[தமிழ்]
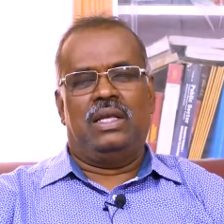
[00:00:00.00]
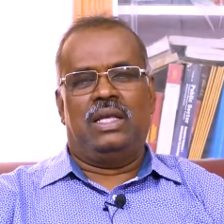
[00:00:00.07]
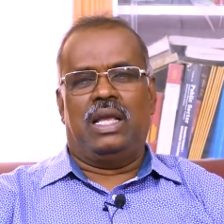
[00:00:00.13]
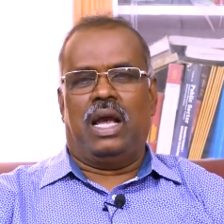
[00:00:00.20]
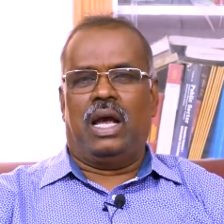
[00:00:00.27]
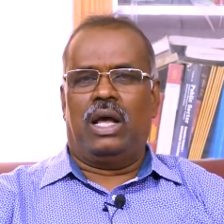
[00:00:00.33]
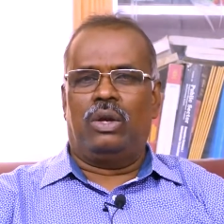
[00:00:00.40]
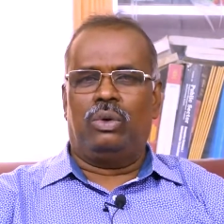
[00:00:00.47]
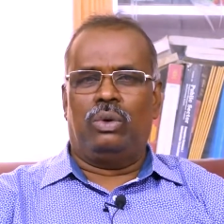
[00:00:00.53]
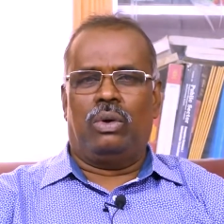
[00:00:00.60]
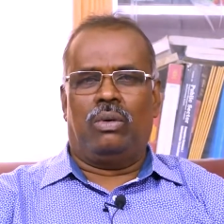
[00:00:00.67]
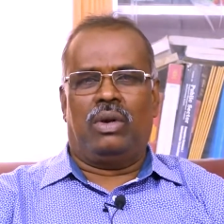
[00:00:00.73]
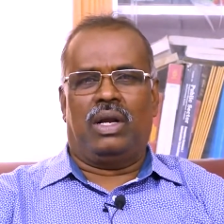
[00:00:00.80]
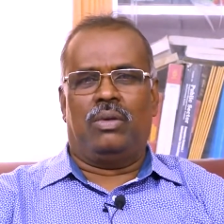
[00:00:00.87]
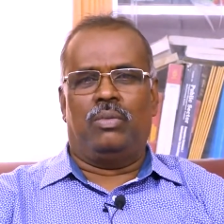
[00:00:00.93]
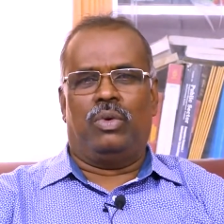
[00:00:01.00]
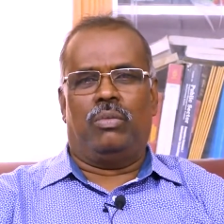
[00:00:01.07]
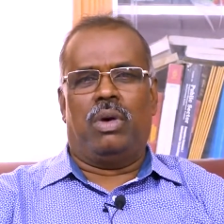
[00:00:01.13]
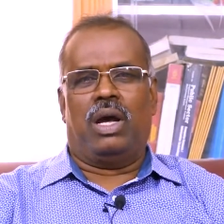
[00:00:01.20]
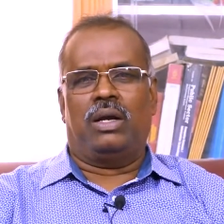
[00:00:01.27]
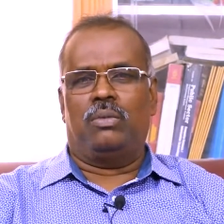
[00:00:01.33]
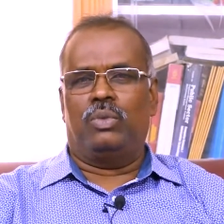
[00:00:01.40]
யாரும் அவருக்கு
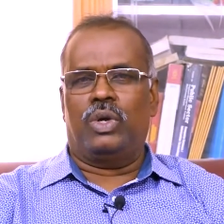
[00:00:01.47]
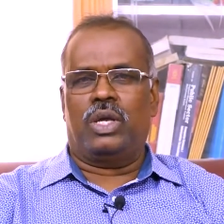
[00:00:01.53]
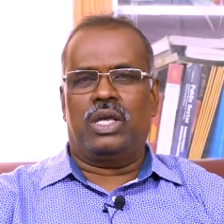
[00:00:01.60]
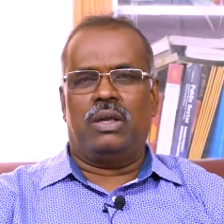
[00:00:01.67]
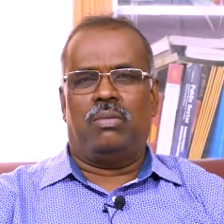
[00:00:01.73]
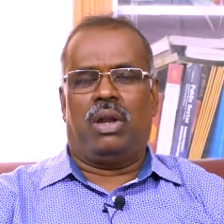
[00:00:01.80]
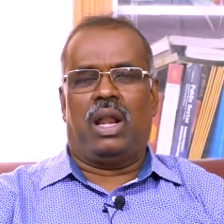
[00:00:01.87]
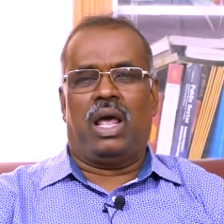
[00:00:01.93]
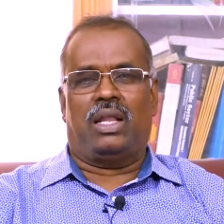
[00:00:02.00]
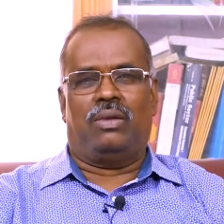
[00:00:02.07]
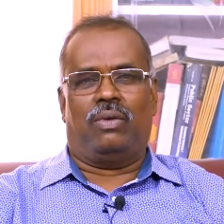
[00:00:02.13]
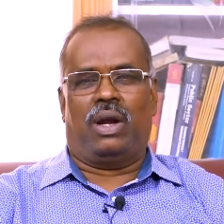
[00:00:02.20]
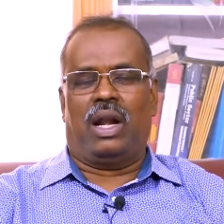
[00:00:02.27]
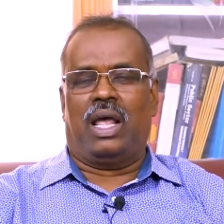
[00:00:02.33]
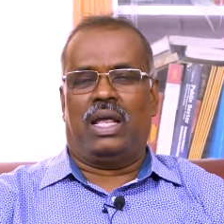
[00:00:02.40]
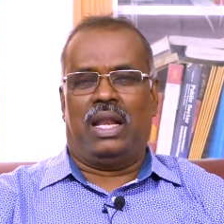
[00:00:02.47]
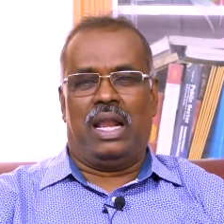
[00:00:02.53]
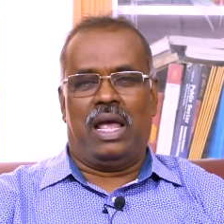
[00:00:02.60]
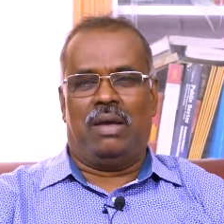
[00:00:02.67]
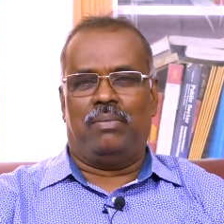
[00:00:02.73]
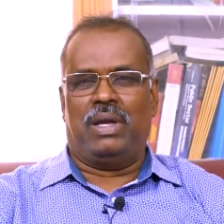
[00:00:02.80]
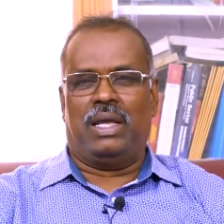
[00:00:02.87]
முன்பாக முக்கியமில்லாதவர்களாக
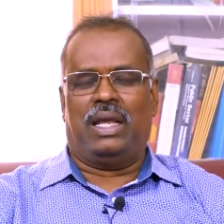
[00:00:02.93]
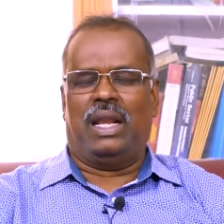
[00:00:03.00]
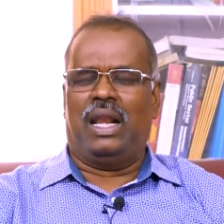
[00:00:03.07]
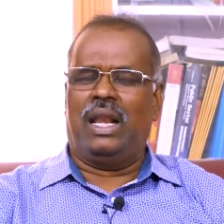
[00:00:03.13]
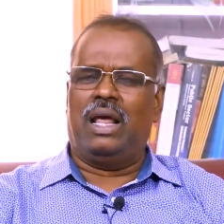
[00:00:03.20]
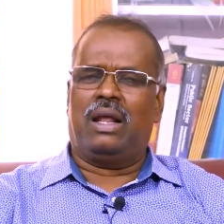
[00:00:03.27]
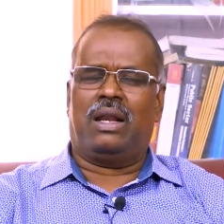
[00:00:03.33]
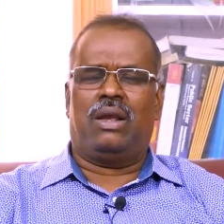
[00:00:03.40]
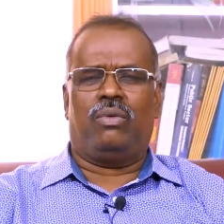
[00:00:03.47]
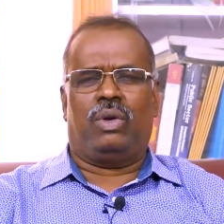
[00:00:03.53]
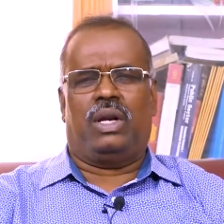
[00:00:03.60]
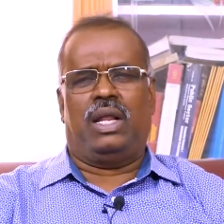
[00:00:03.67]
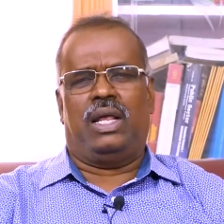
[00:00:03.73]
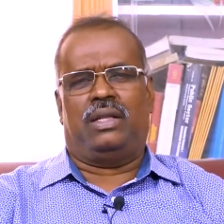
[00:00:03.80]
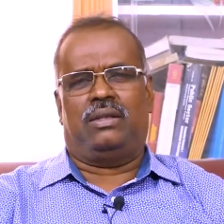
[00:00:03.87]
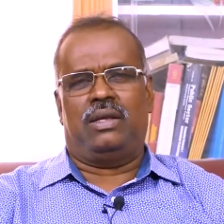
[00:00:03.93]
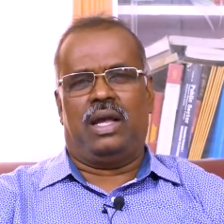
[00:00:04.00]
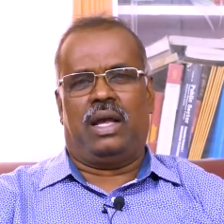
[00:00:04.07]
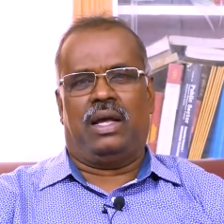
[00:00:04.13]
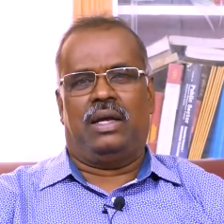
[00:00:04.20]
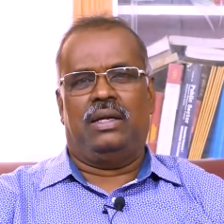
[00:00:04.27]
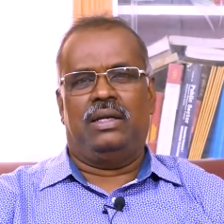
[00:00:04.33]
இல்லாமல் எல்லாரையும் அவர்
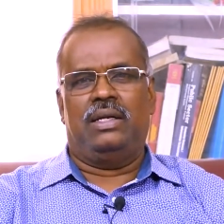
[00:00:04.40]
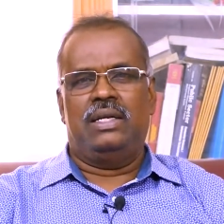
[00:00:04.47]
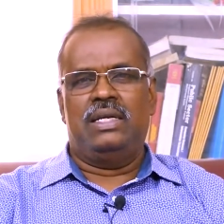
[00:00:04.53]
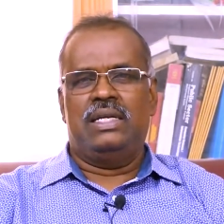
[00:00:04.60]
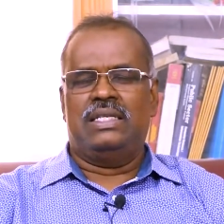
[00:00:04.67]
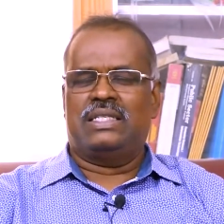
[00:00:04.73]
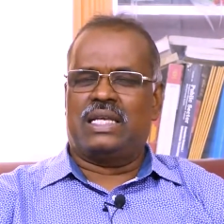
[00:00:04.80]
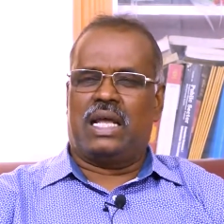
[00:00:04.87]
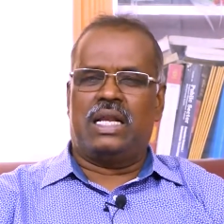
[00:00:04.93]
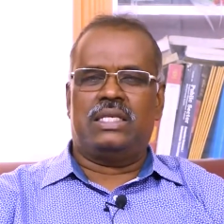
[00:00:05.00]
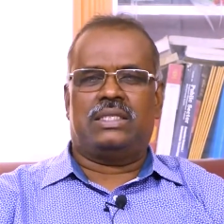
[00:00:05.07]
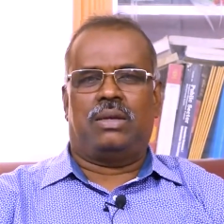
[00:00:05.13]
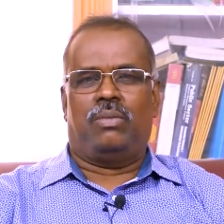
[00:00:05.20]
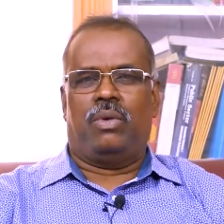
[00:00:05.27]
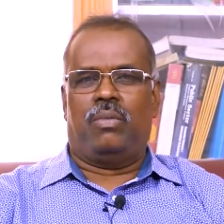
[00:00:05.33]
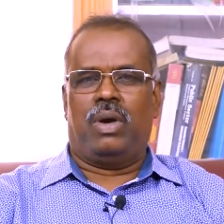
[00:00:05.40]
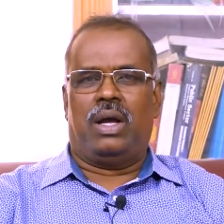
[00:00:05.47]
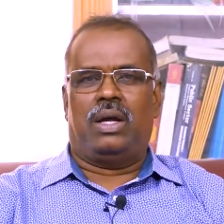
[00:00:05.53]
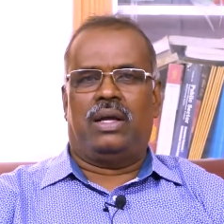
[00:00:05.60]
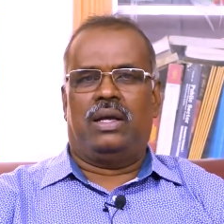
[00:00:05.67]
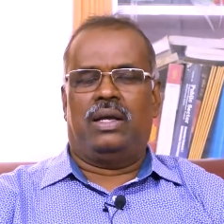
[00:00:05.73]
நேர்த்தியாக சரிசமமாக